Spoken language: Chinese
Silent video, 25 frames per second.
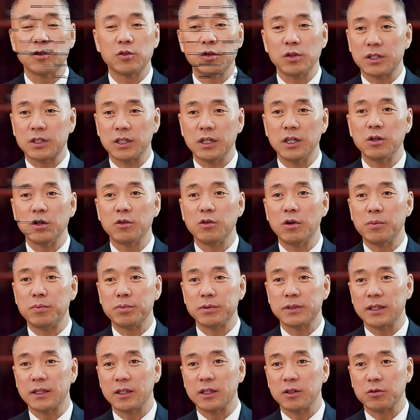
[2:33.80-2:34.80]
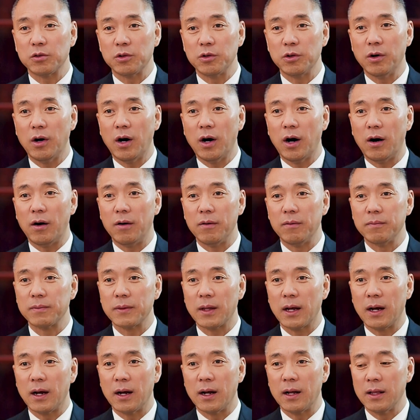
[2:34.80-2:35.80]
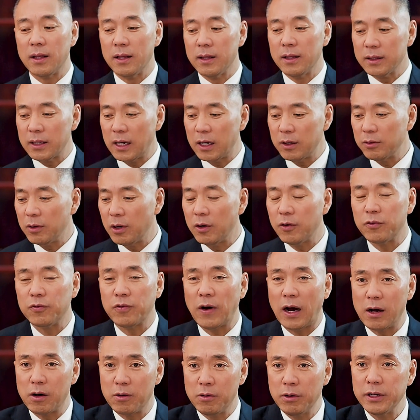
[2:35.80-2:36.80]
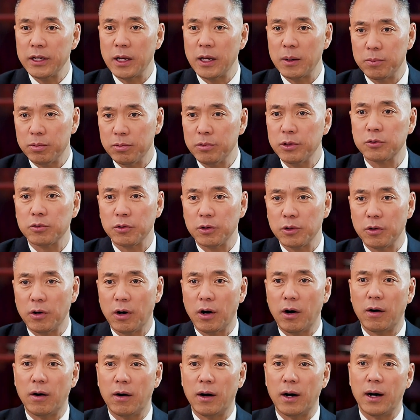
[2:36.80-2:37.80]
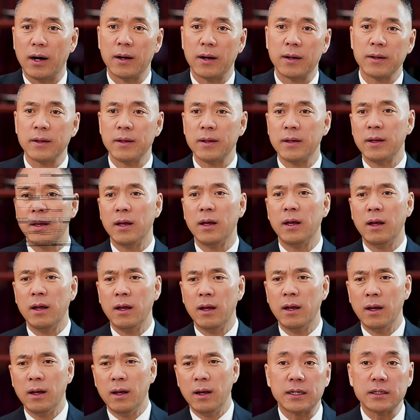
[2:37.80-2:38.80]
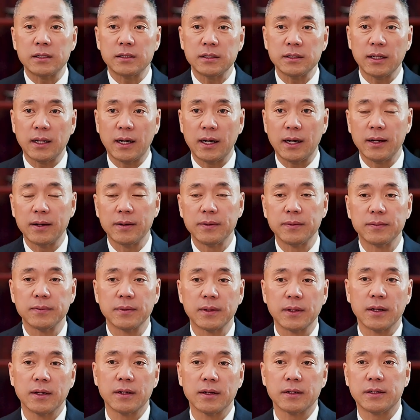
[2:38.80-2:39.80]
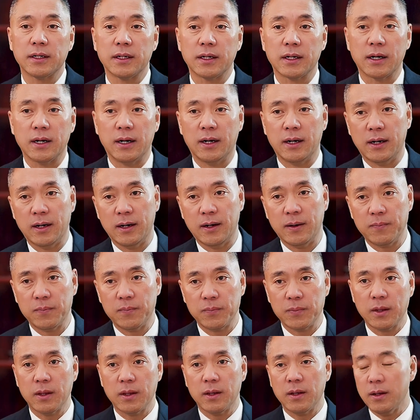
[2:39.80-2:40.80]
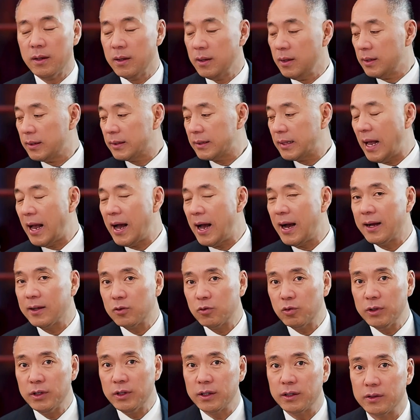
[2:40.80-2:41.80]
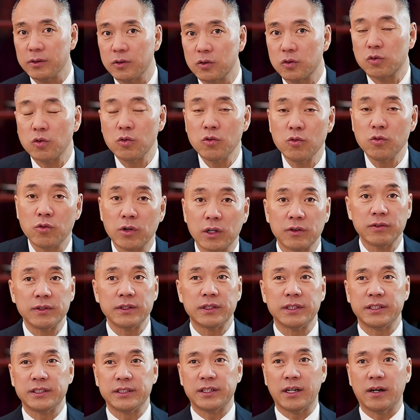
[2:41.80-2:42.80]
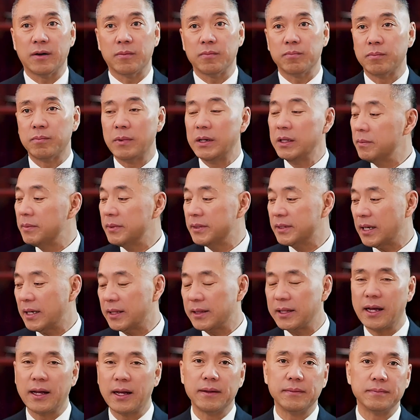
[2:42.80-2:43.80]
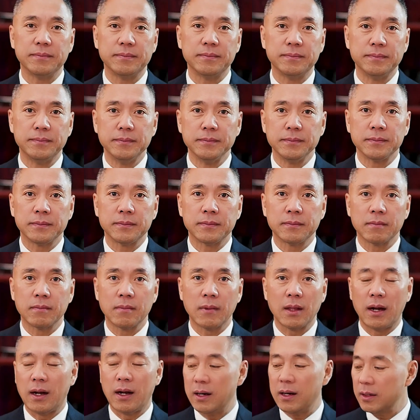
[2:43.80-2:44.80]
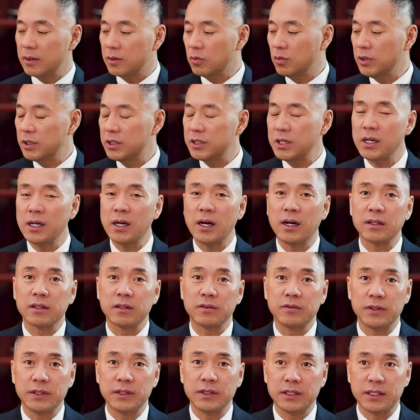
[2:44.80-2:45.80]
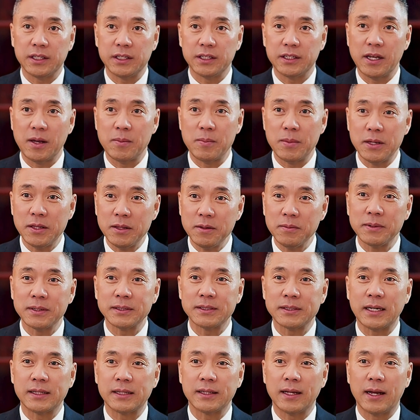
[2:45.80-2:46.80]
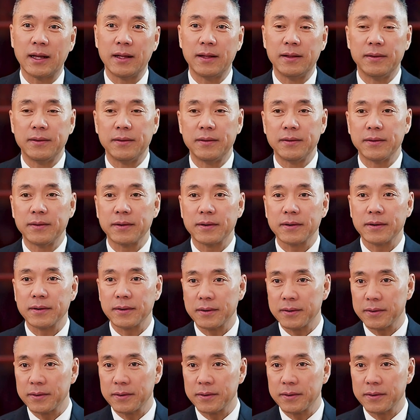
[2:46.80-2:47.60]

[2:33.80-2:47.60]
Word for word: 啊，他对德国不见得多友好啊，他对法国也不会多友好啊，但是呢，这个他对中国的问题上没那么简单啊，对香港的问题也没那么简单，